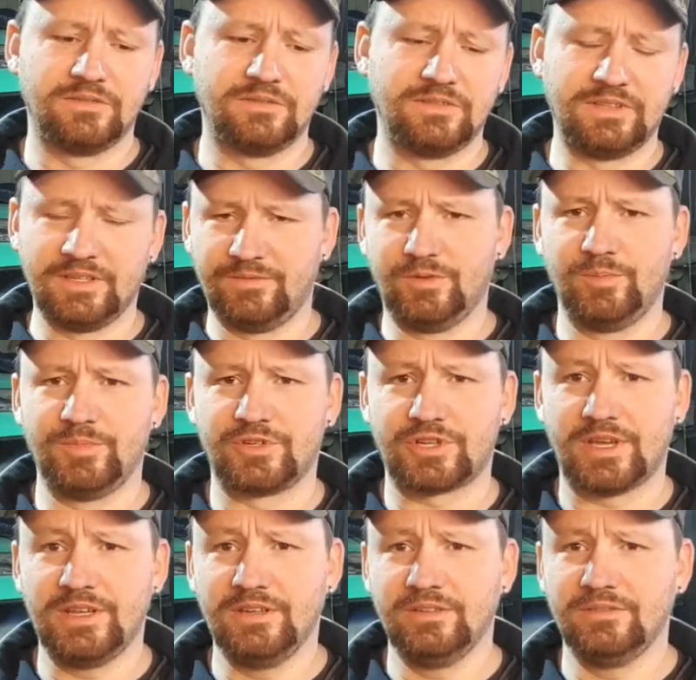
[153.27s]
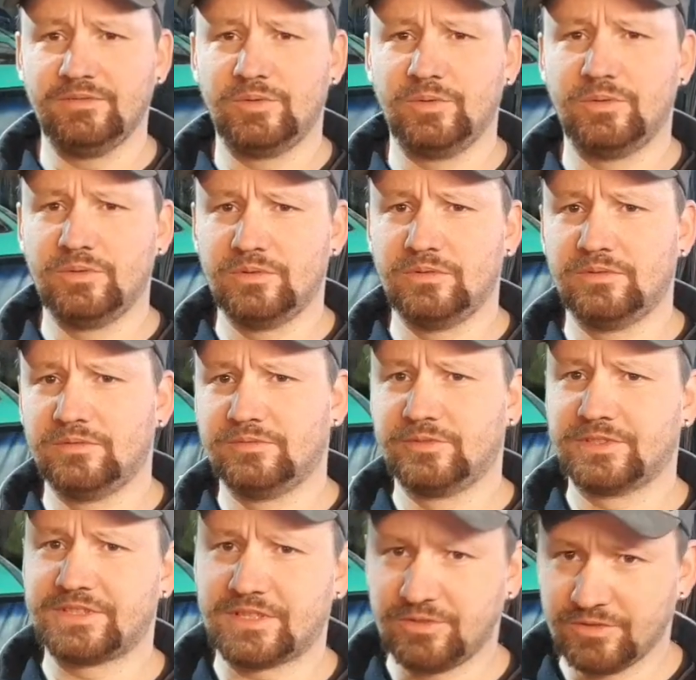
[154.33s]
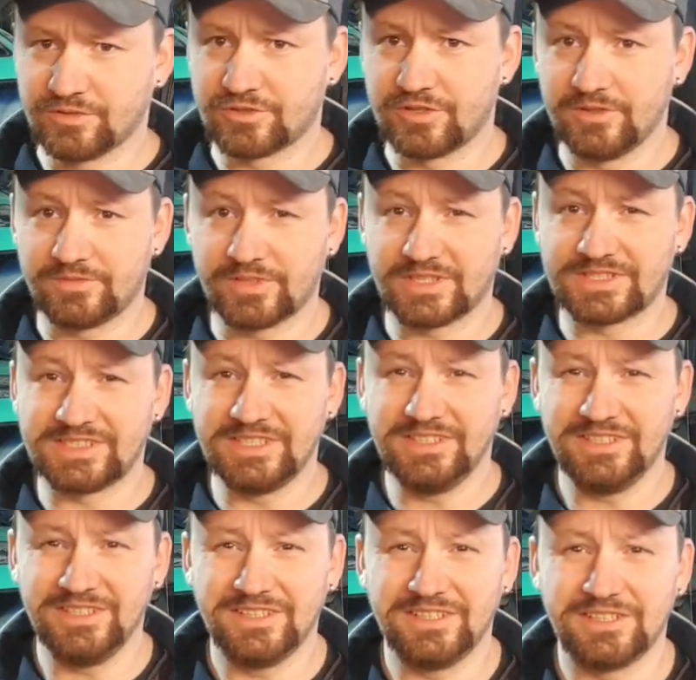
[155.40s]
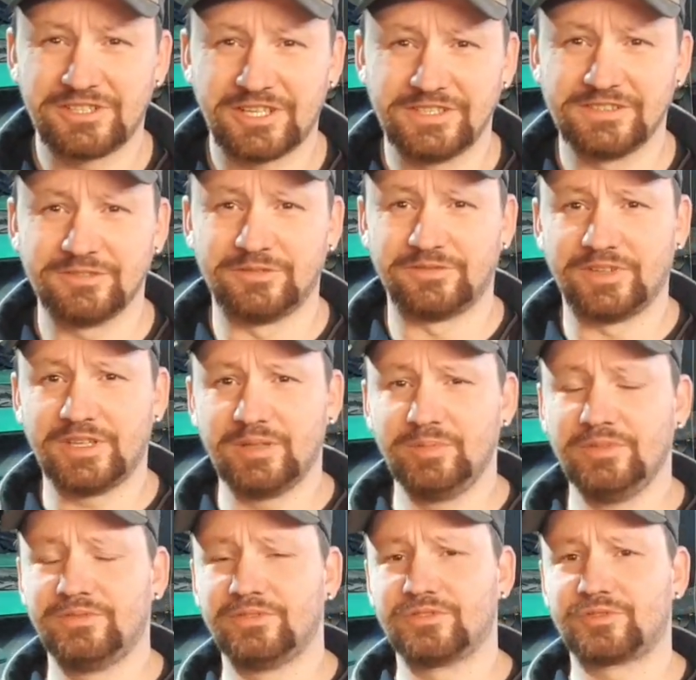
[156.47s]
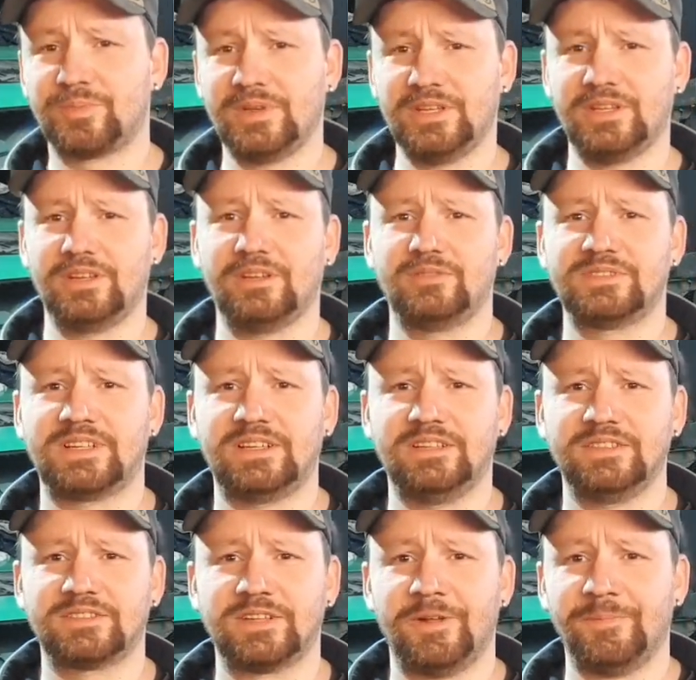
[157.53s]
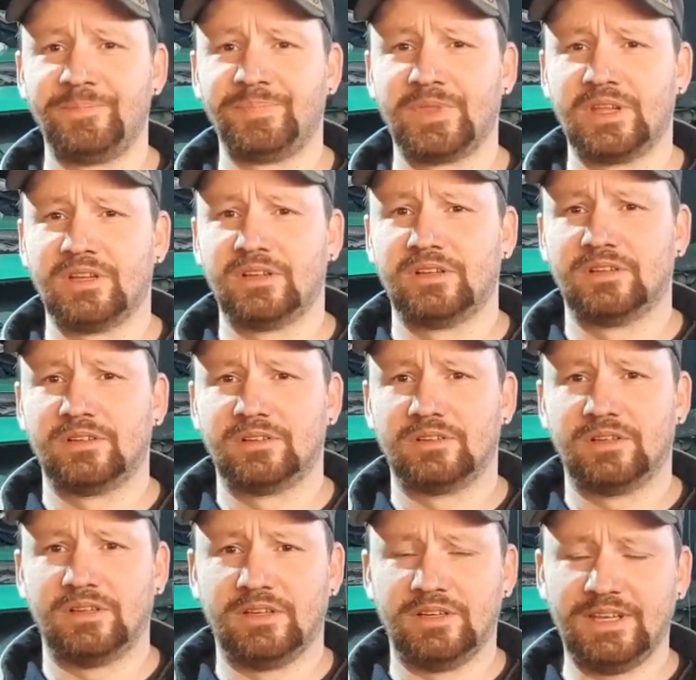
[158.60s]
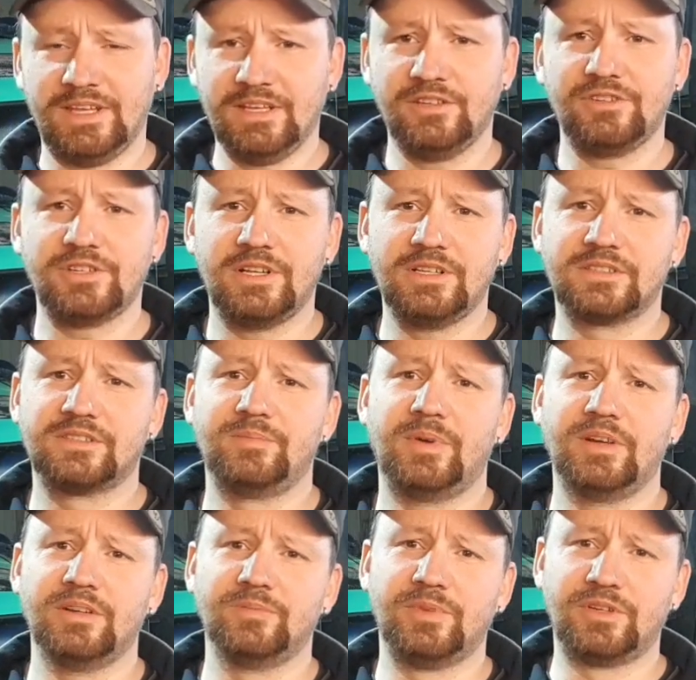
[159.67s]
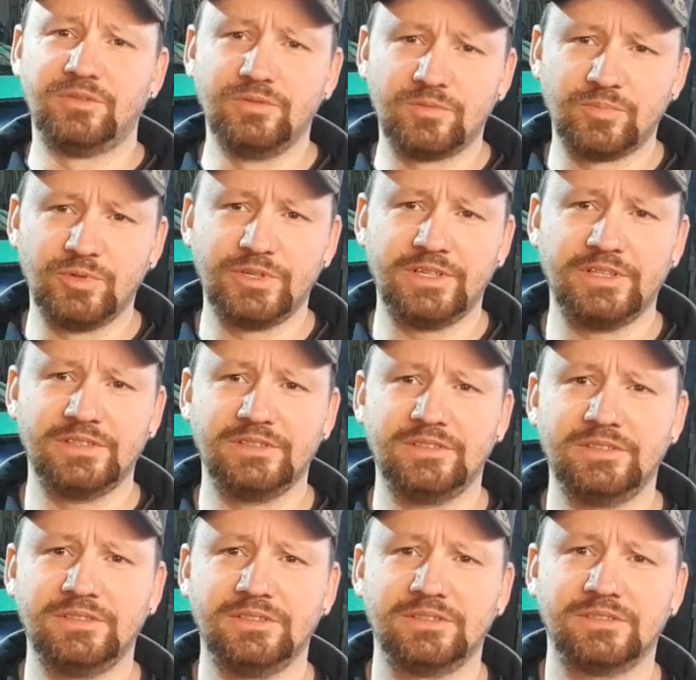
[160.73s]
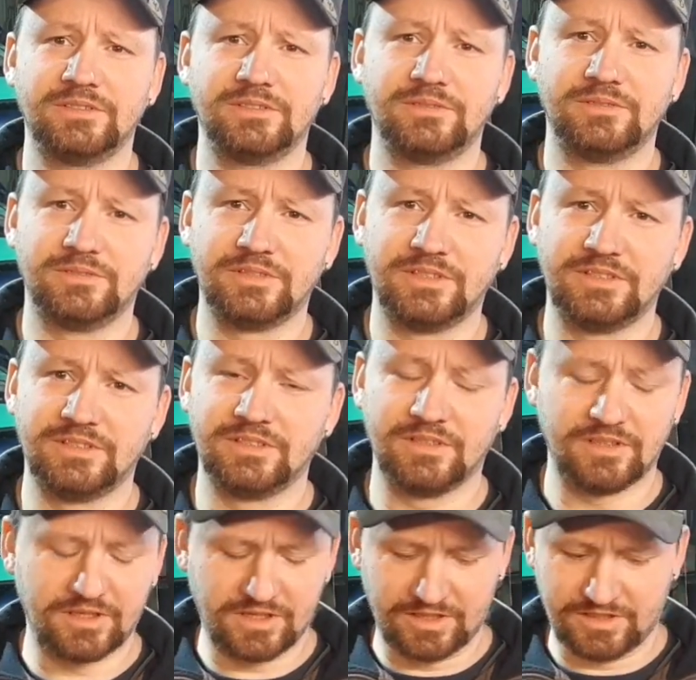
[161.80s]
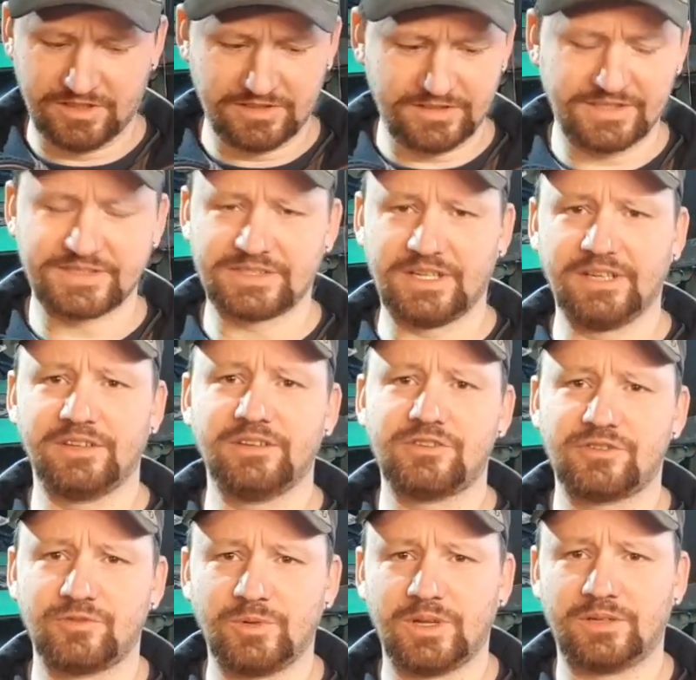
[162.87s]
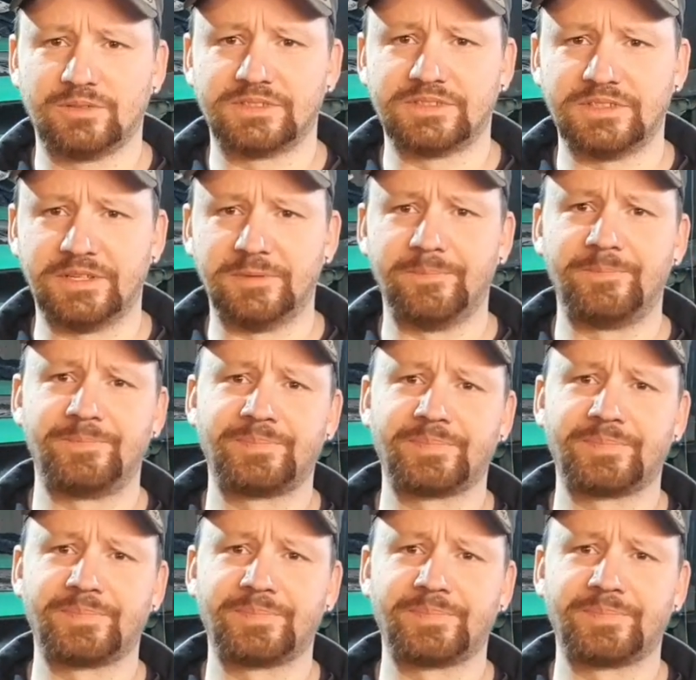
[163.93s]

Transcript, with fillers: Die, wo mich kenne, wo, wo das Auto schon öfter gesehen ich habe so Fabel für später noch alles, in Edelstahl zu machen mit Hutmodere und oh, dass es halt richtig gut aussieht.